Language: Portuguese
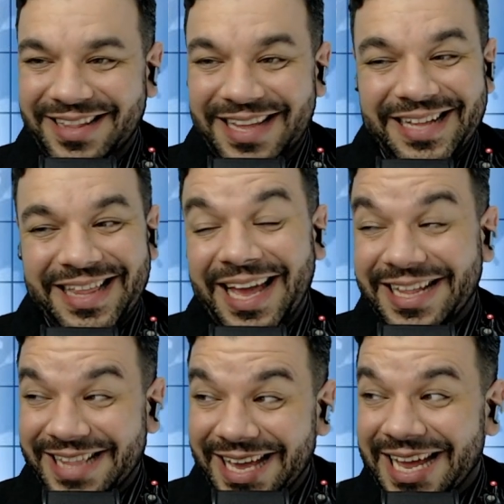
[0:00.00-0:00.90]
até,
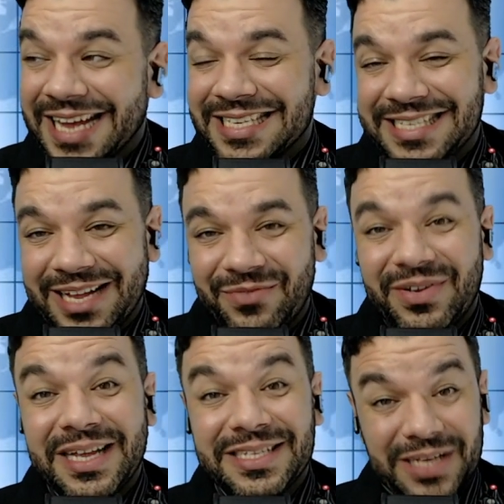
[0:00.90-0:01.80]
até engraçado
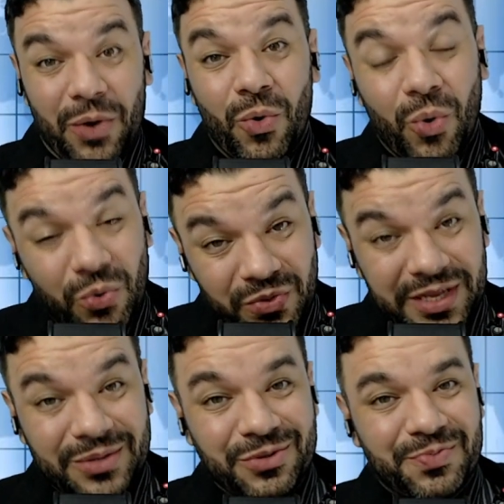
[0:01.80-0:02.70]
falar essa
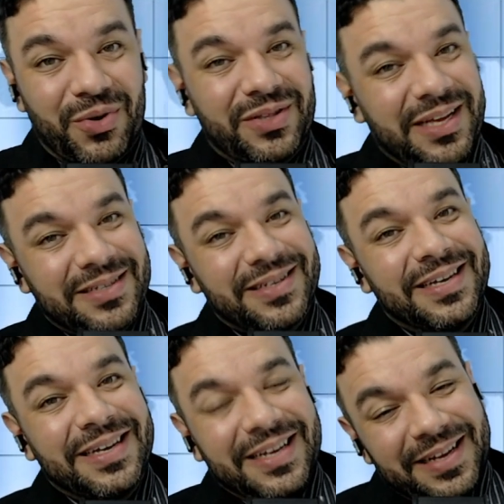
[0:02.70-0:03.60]
onda dos protestos.
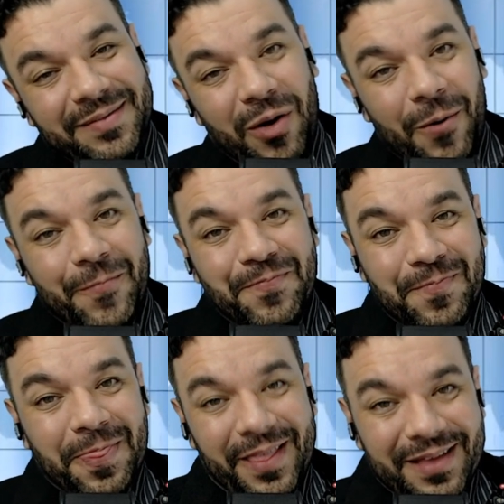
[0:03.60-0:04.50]
Bom,
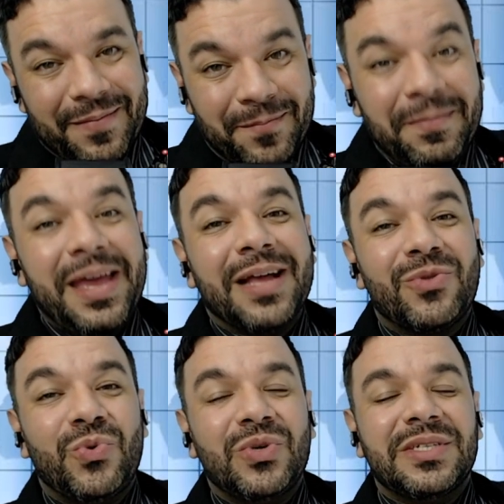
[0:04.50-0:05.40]
meia
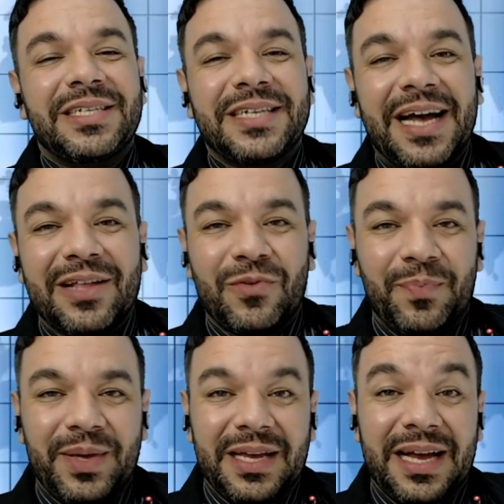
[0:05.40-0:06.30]
dúzia de gato
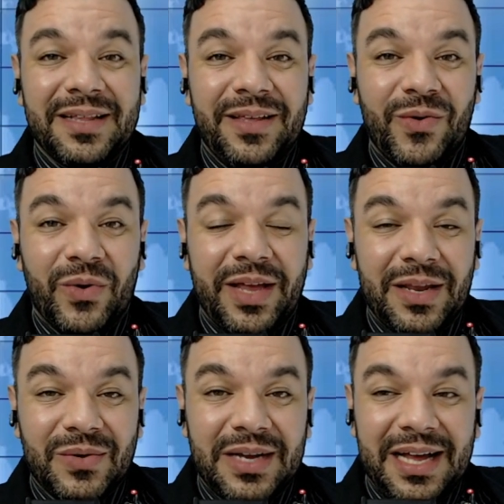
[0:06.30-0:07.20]
pingado em qualquer
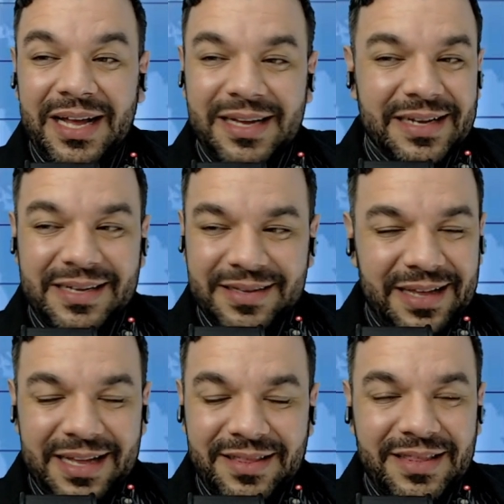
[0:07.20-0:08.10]
lugar
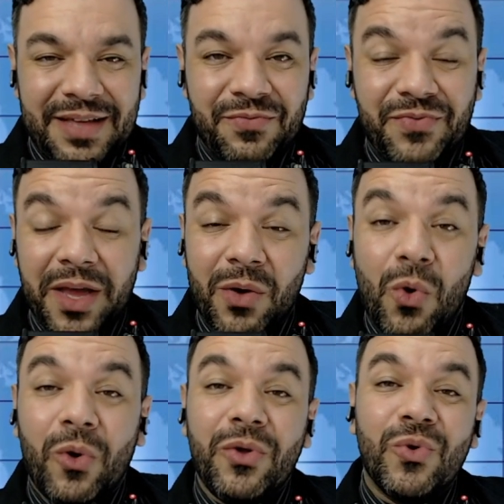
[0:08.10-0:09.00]
é, é,
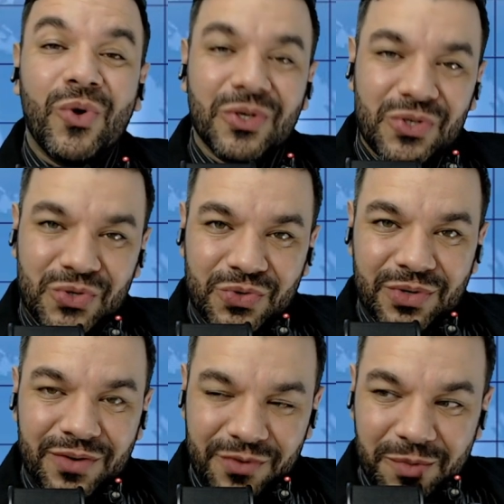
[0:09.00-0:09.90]
vergonhoso.
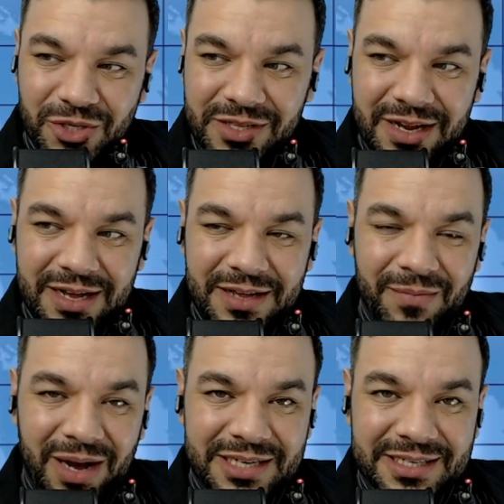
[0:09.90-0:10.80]
Eu vou mostrar a
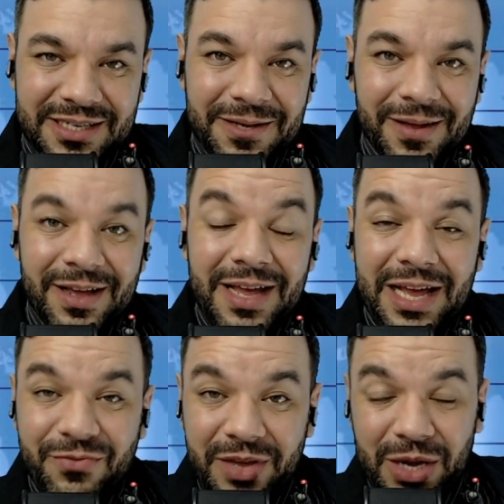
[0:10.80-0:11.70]
imagem aqui.
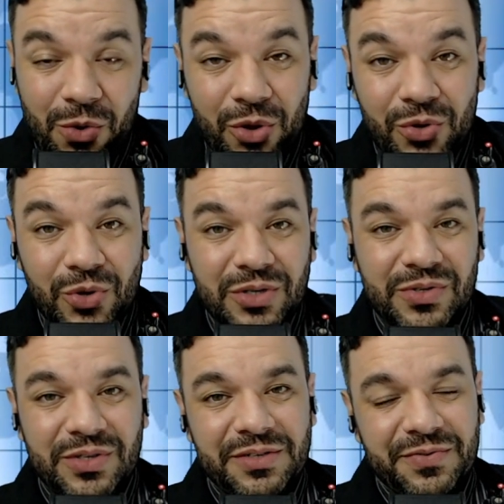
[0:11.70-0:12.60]
É
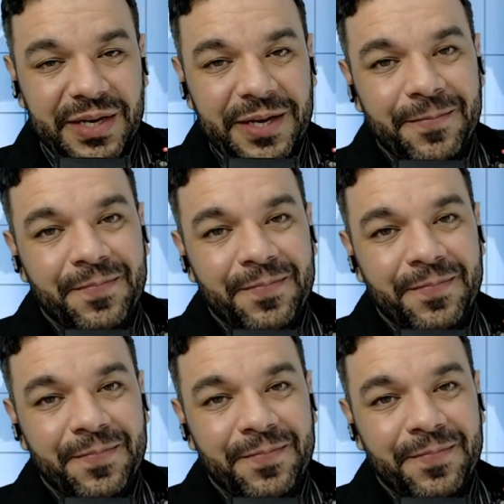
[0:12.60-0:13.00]
vergonhoso de ver.